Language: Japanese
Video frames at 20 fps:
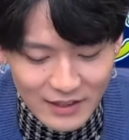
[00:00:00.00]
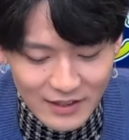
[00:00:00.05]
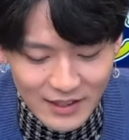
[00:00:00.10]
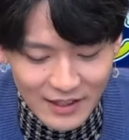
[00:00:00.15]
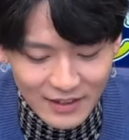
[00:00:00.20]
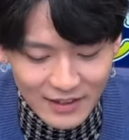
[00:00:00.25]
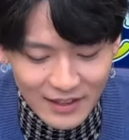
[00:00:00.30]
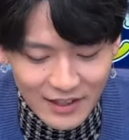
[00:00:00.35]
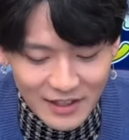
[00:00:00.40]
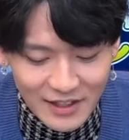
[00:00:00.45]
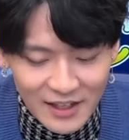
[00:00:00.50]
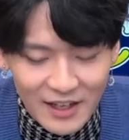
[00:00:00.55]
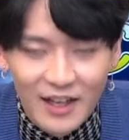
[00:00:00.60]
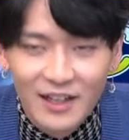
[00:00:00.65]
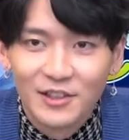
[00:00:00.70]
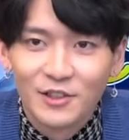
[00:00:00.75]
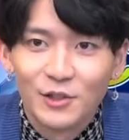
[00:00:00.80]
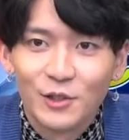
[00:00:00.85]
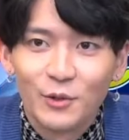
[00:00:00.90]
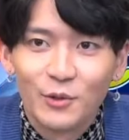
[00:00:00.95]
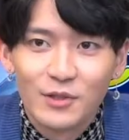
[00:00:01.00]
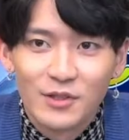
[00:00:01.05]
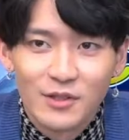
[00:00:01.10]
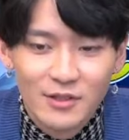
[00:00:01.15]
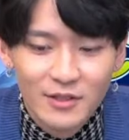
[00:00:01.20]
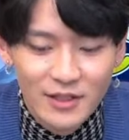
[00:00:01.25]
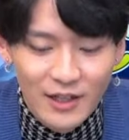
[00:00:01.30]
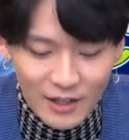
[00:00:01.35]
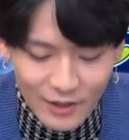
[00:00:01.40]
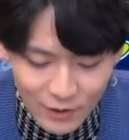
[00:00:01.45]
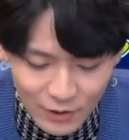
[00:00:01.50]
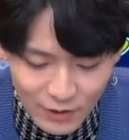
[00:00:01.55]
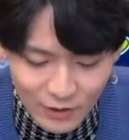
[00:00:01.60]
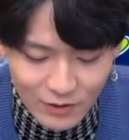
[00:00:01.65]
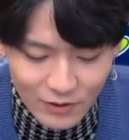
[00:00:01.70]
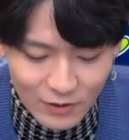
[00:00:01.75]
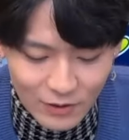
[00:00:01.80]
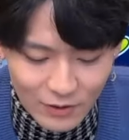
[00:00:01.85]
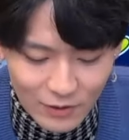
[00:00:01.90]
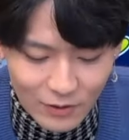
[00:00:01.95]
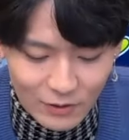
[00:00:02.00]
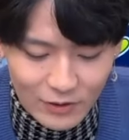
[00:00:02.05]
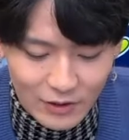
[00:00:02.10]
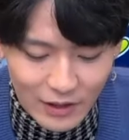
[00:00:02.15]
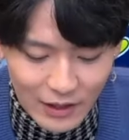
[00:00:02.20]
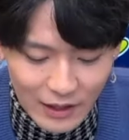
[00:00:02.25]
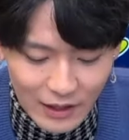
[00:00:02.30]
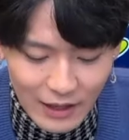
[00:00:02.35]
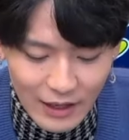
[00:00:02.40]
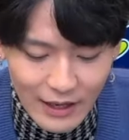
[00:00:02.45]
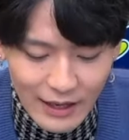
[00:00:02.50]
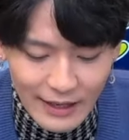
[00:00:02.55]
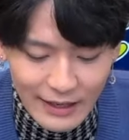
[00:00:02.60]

絶対に悪用するなよということで、